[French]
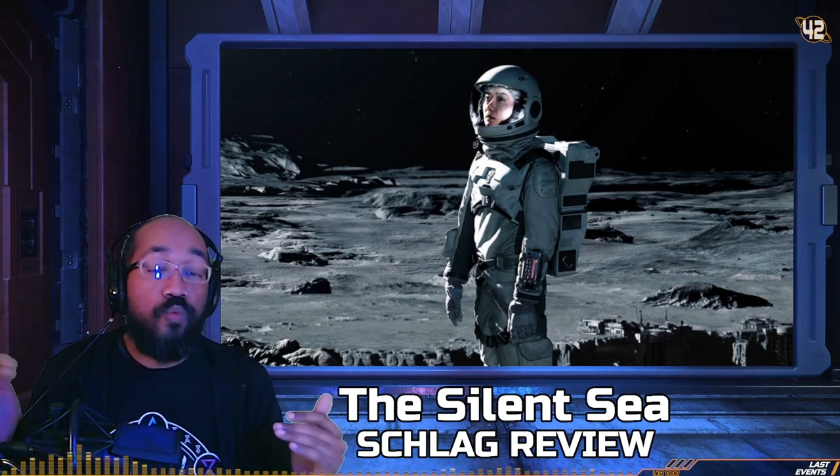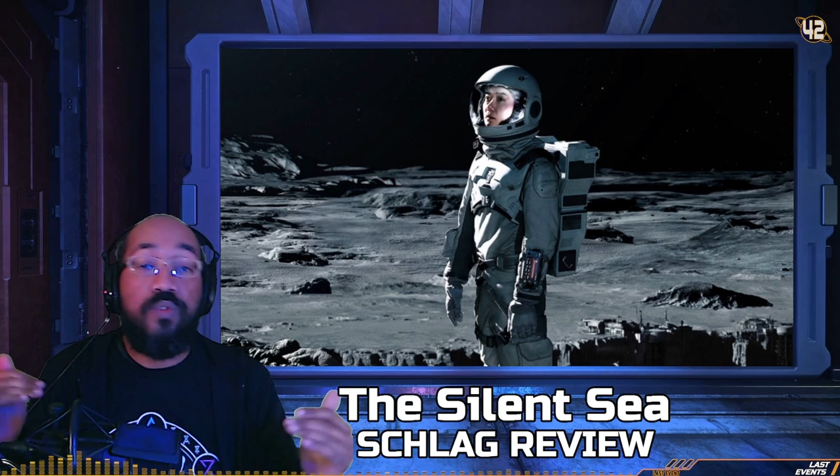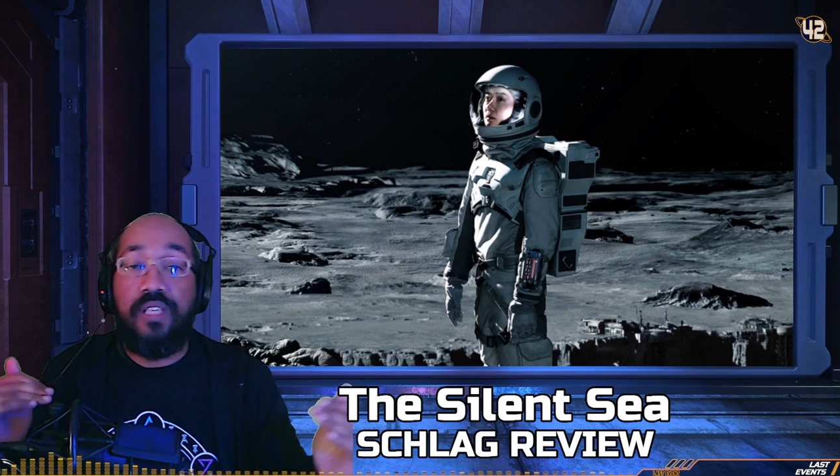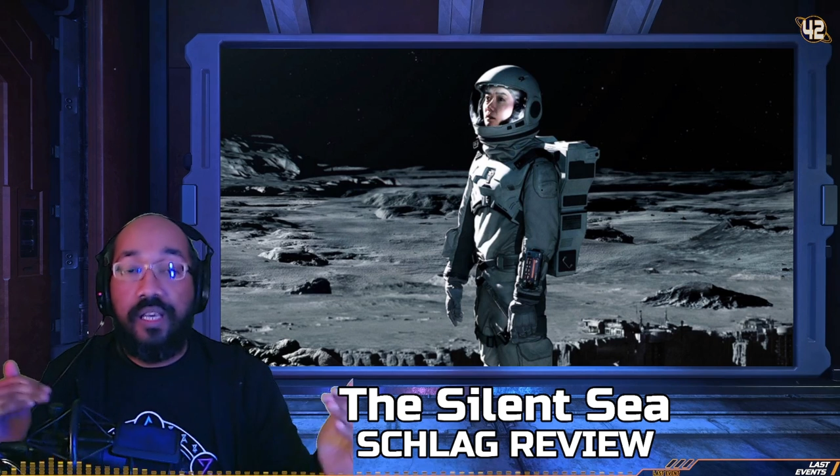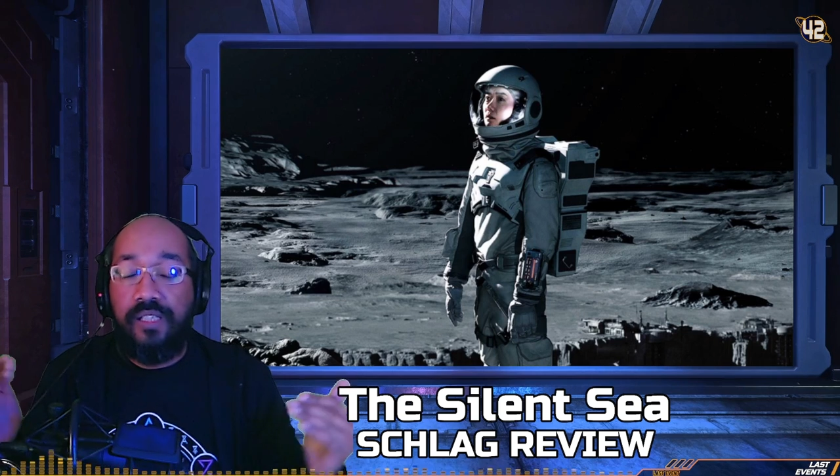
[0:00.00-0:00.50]

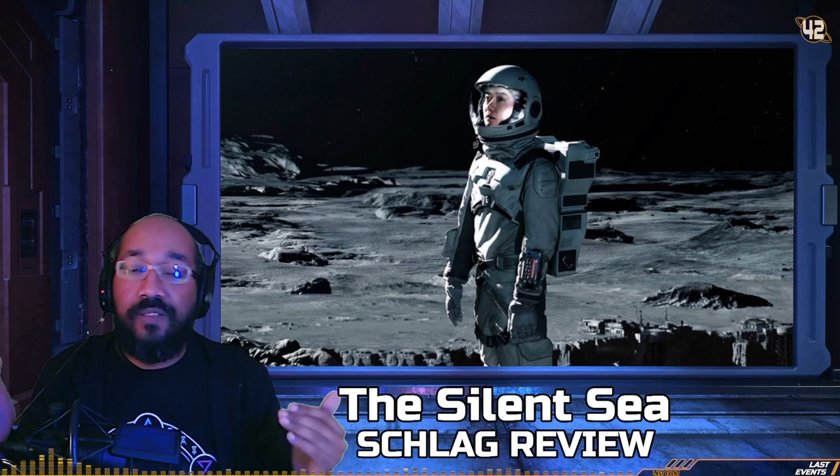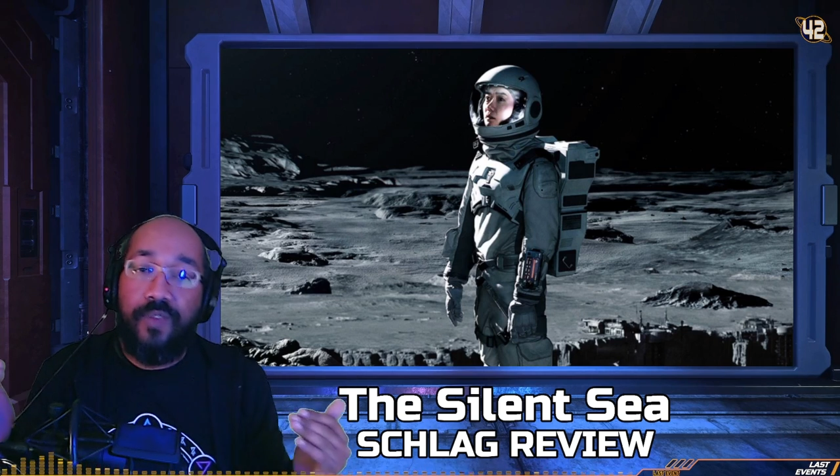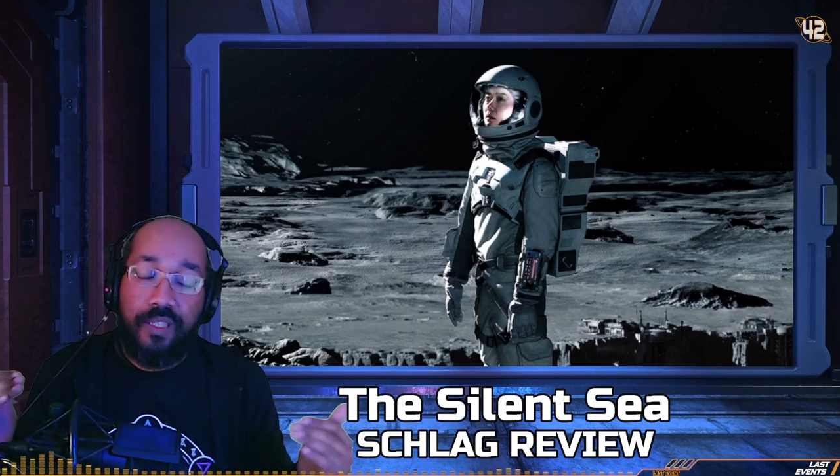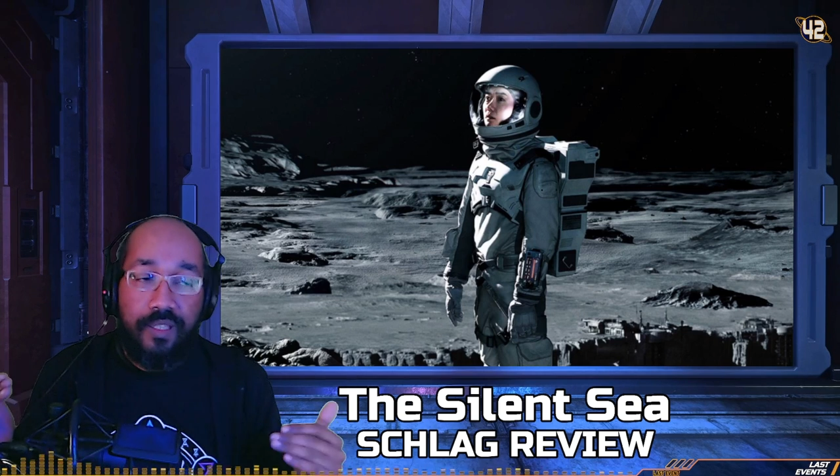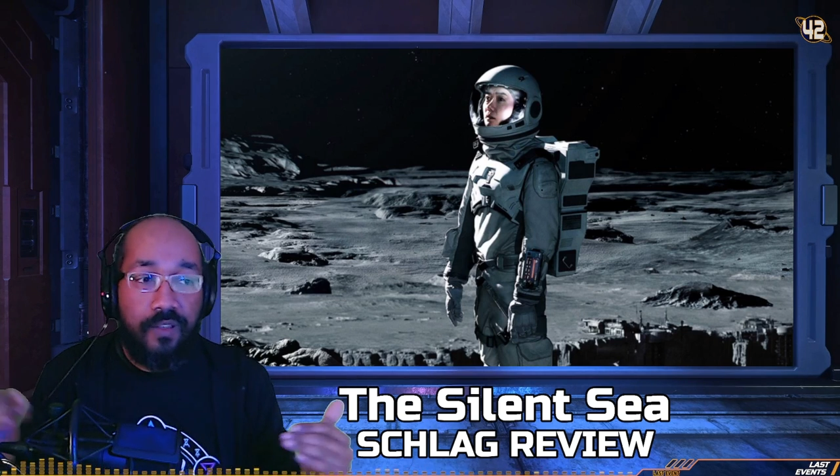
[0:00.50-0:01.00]
ou série
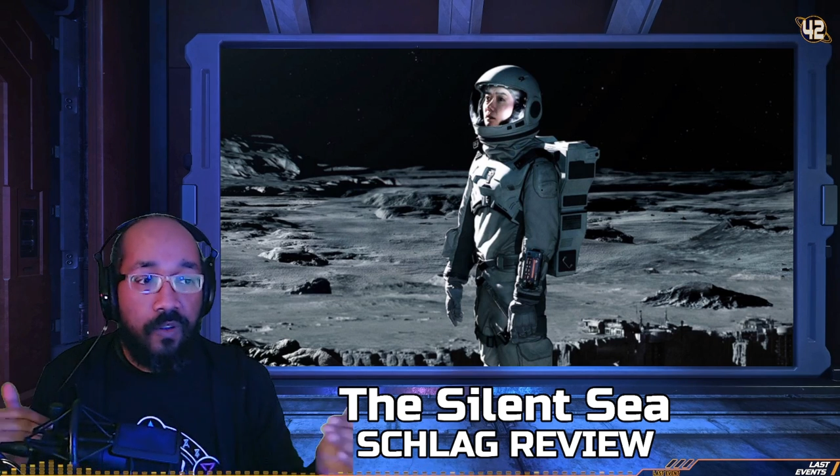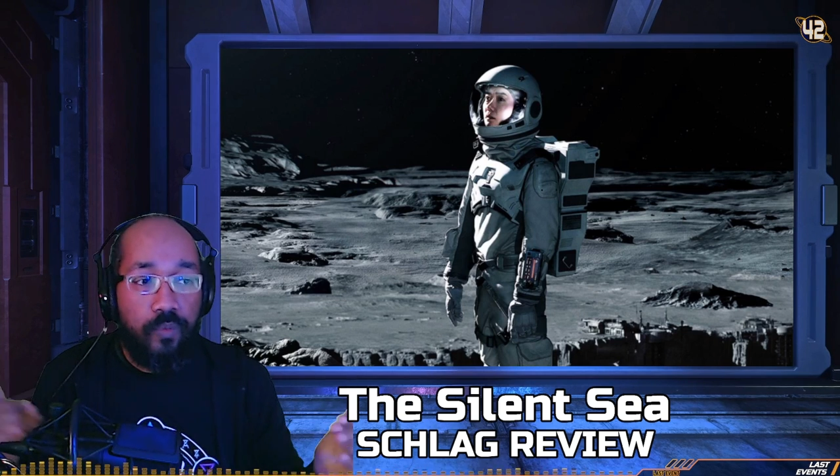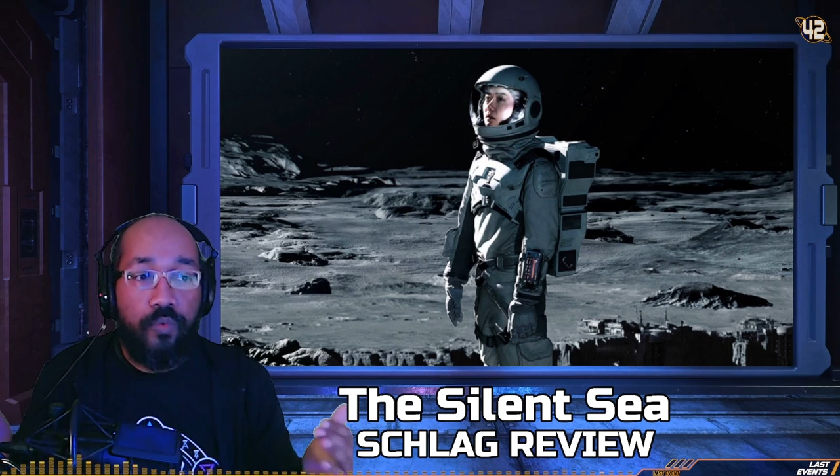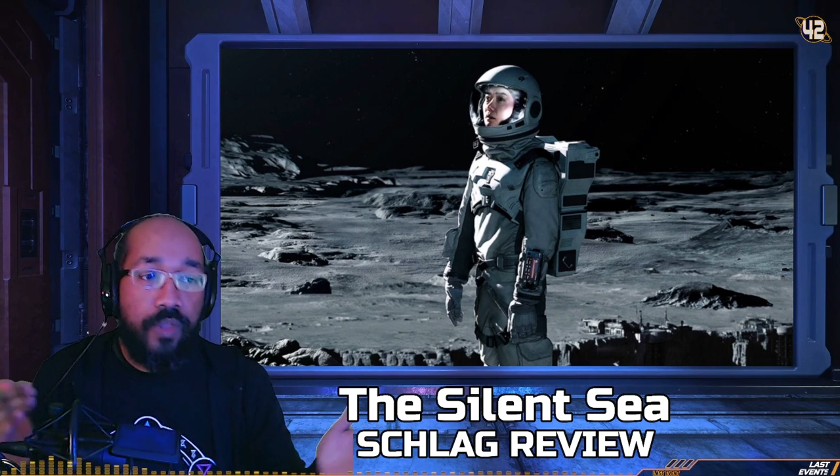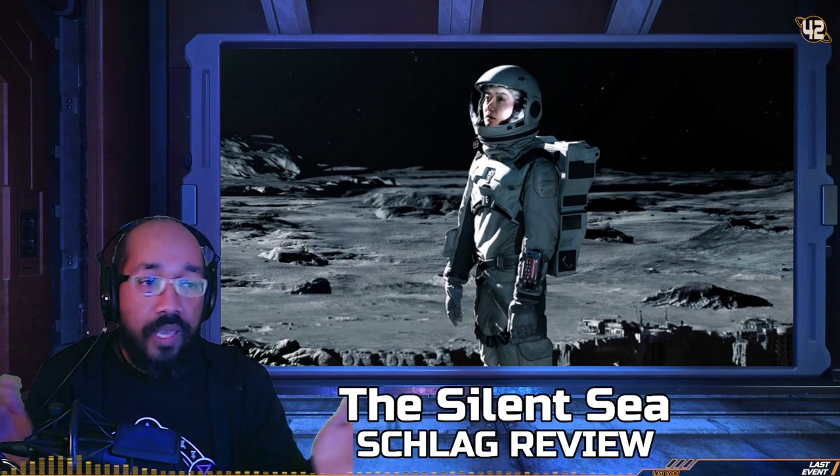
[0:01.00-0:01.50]

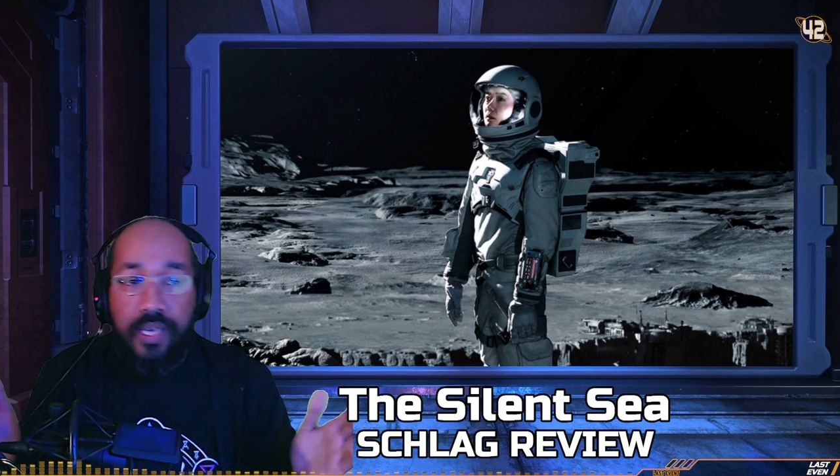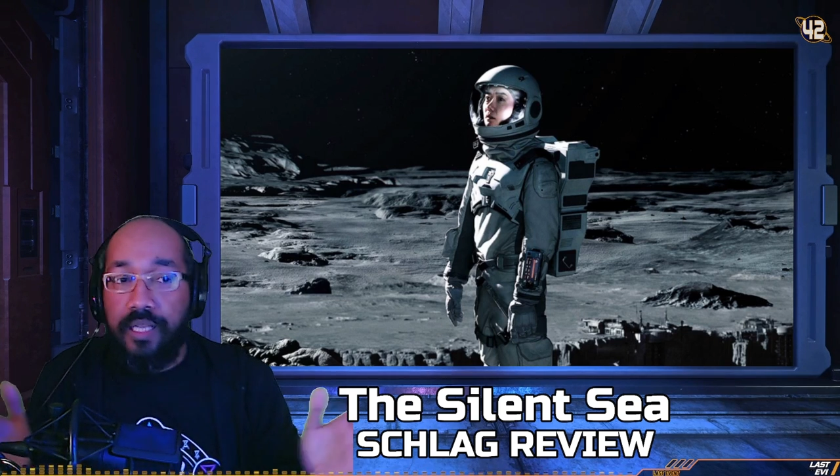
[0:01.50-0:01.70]
divertissante, bon,